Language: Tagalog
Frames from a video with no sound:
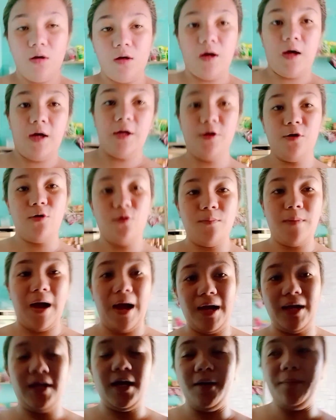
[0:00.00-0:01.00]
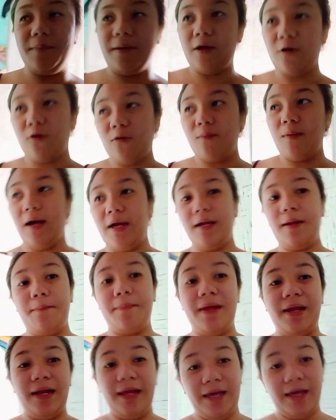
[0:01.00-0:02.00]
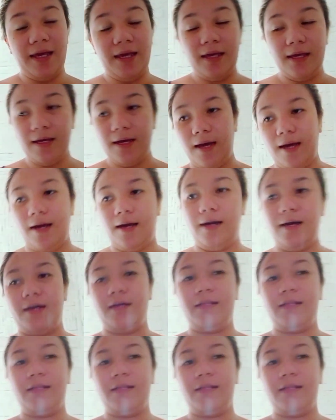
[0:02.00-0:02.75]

Ano, maagang mayroong mga namili at